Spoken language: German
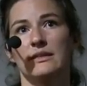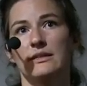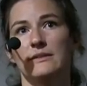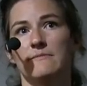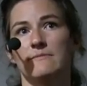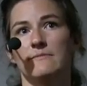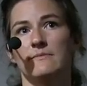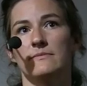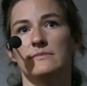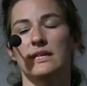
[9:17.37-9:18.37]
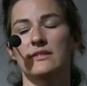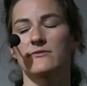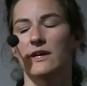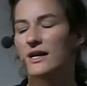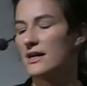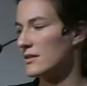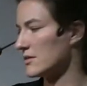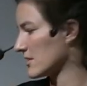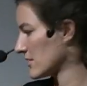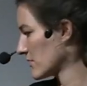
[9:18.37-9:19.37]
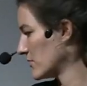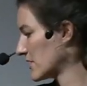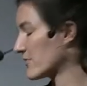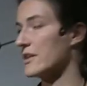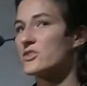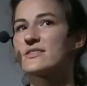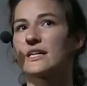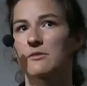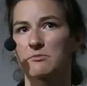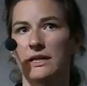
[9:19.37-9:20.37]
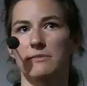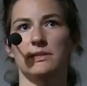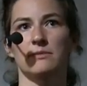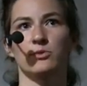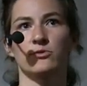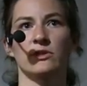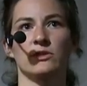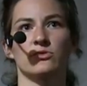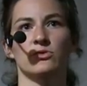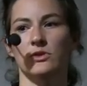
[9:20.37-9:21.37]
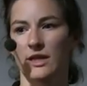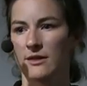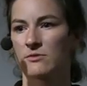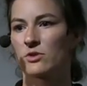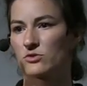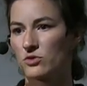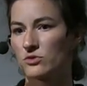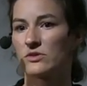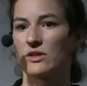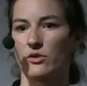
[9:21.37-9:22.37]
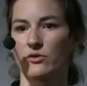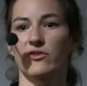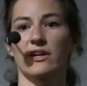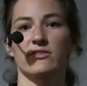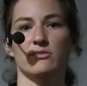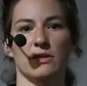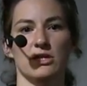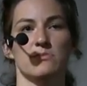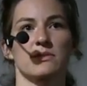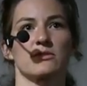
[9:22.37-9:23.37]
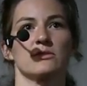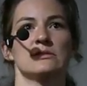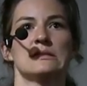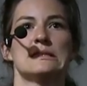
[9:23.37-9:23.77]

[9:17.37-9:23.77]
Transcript: Ähm, das war, ich will nichts Falsches sagen, aber ich meine bei dem Movie 2K fall zum Beispiel so.